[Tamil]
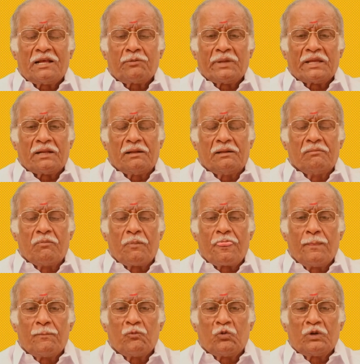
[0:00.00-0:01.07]
ஆரம்பிக்கிறான்
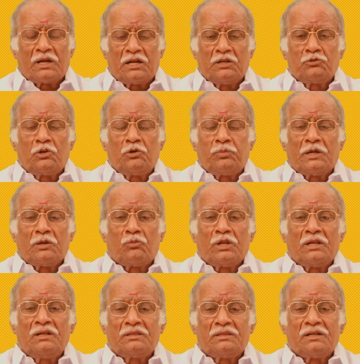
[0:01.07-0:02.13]
உன்னை கண்ட்ரோல் பண்ண
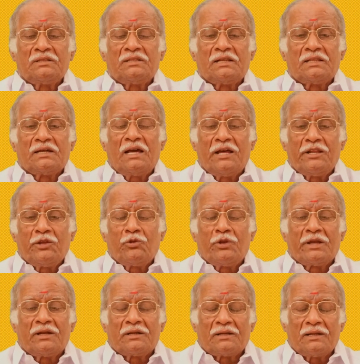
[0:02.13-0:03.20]
முடியல திருத்தத்துக்கு அறிகுறி
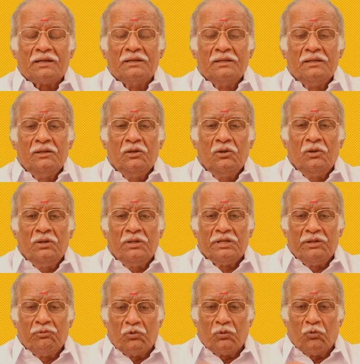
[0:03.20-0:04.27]
காரணம்
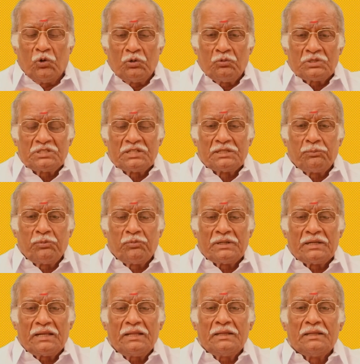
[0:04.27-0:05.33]
நீ ஒரு வருஷம் தப்பு
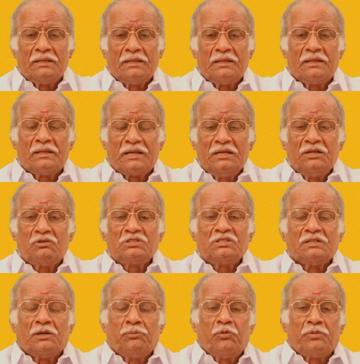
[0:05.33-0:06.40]
பண்ணுற ரெண்டு
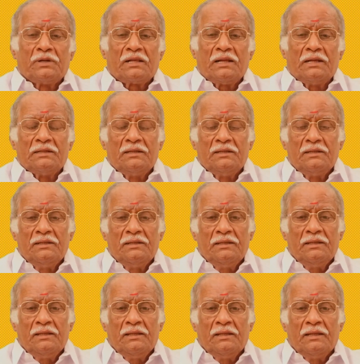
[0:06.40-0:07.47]
வருஷம் தப்பு பண்ணுற
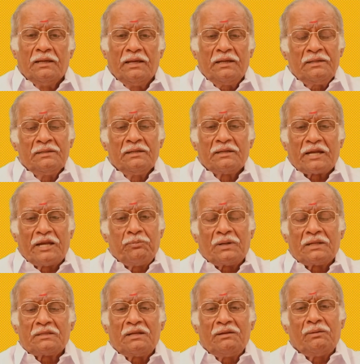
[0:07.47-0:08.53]
கை
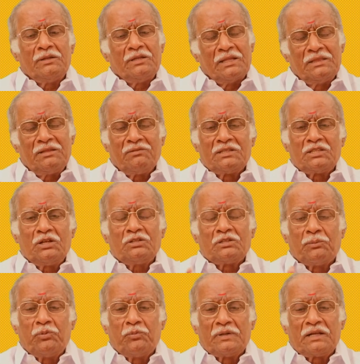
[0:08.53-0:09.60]
பழத்தில் எந்த விதத்துலேயே
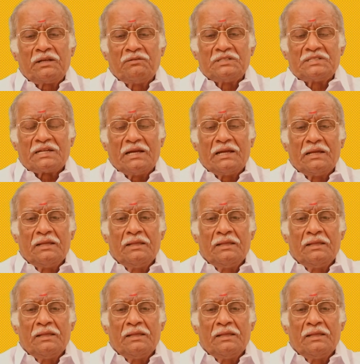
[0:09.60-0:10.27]
தப்பு பண்ணுறேன்னு வச்சுக்க